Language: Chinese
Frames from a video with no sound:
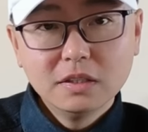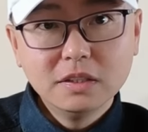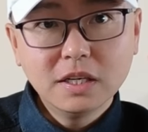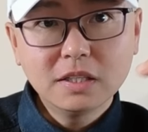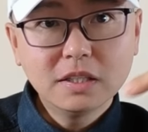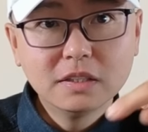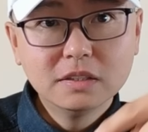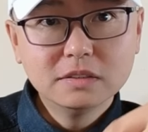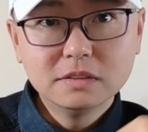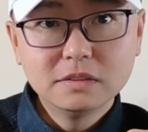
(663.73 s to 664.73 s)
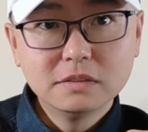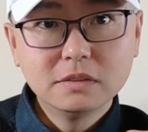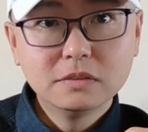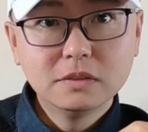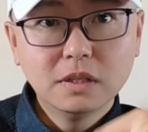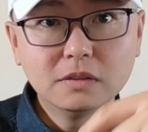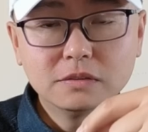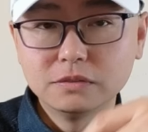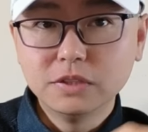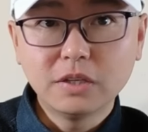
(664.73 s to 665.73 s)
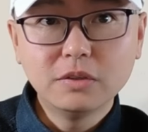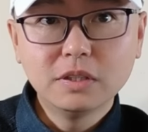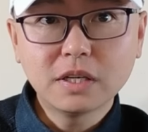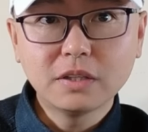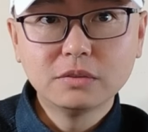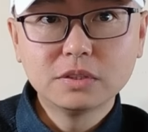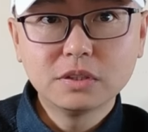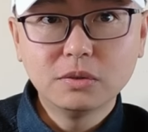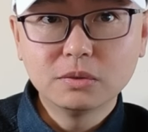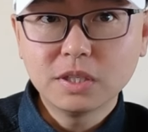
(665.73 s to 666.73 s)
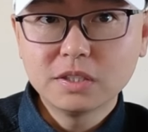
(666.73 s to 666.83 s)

你看这个呃，府南运河开通之后，